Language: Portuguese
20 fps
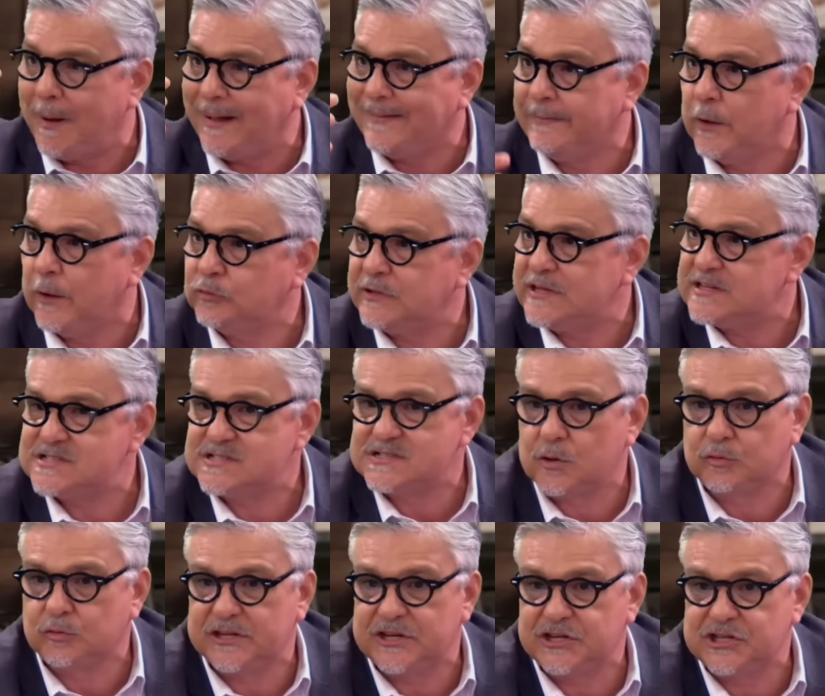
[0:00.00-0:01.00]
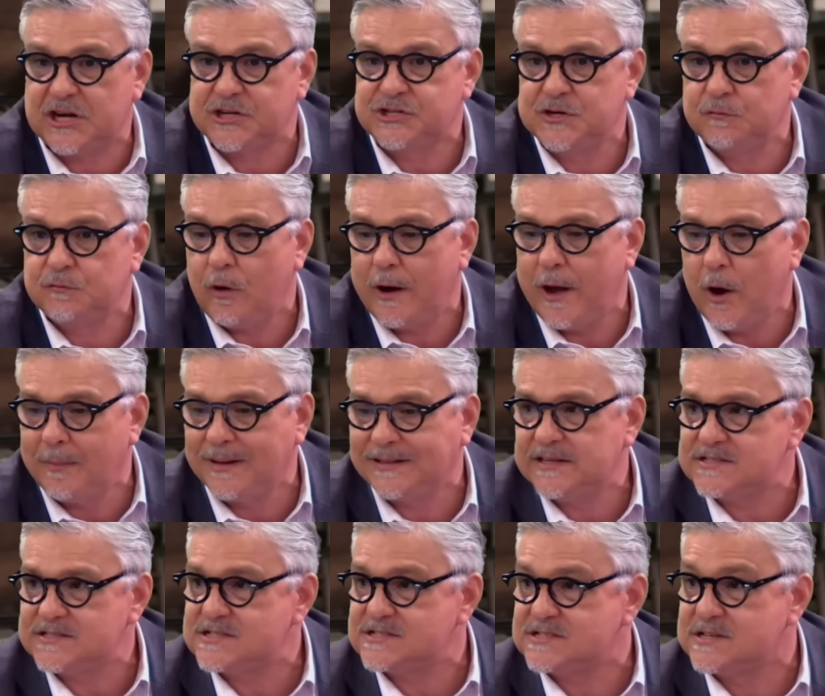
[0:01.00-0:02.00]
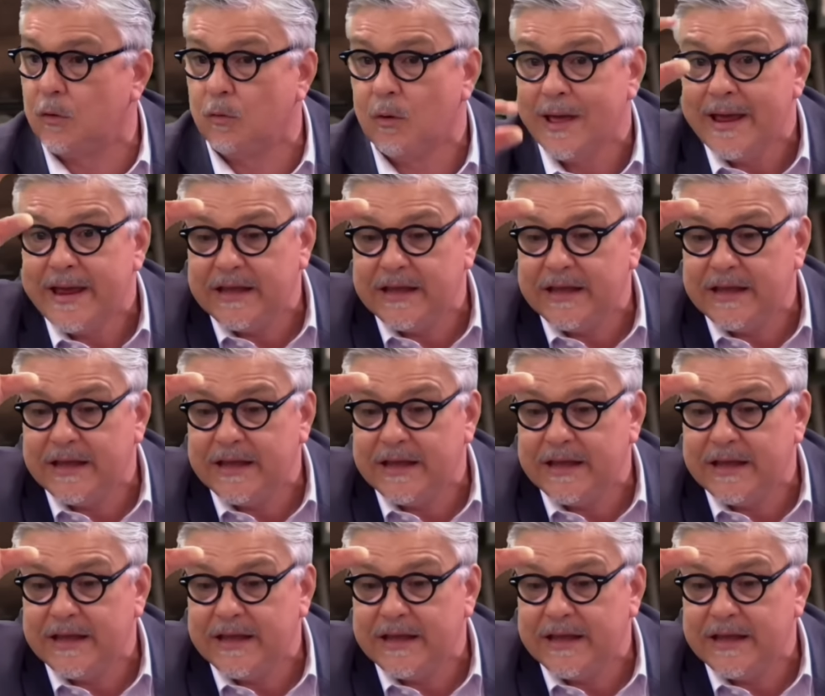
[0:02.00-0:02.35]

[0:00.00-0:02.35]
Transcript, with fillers: Uma não decisão do legislativo é uma decisão